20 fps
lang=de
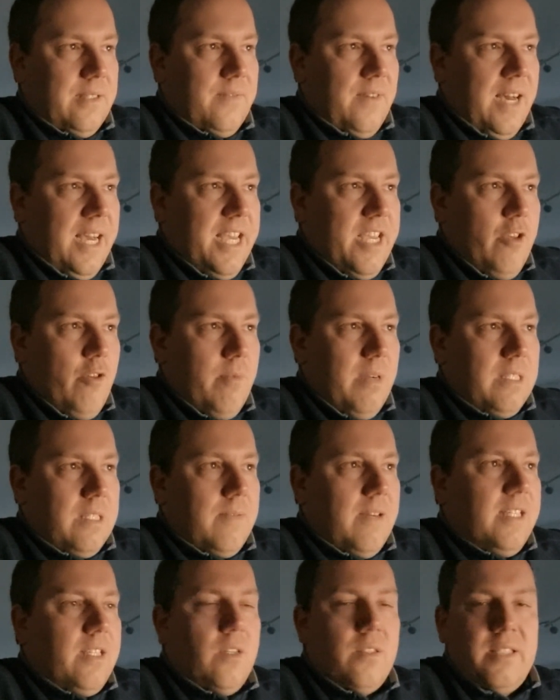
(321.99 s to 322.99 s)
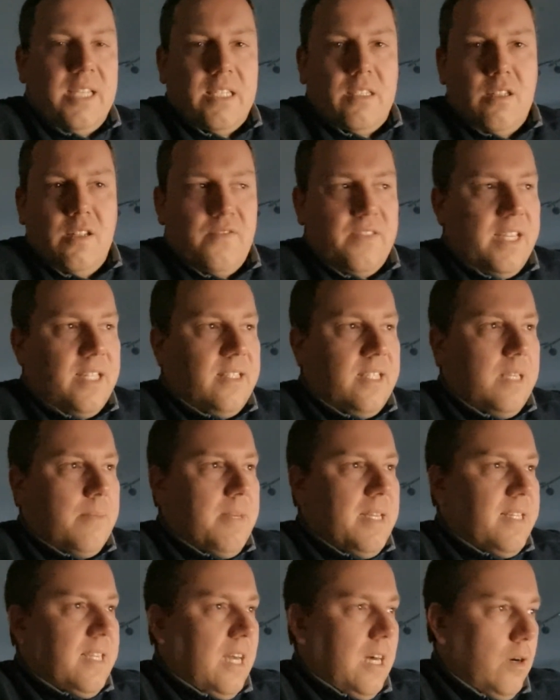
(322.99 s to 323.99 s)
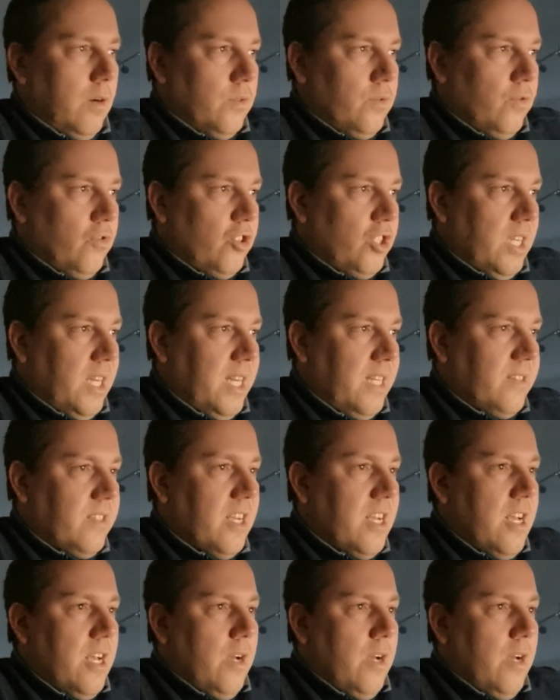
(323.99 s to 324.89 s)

2 über 2640 Meter Autostart.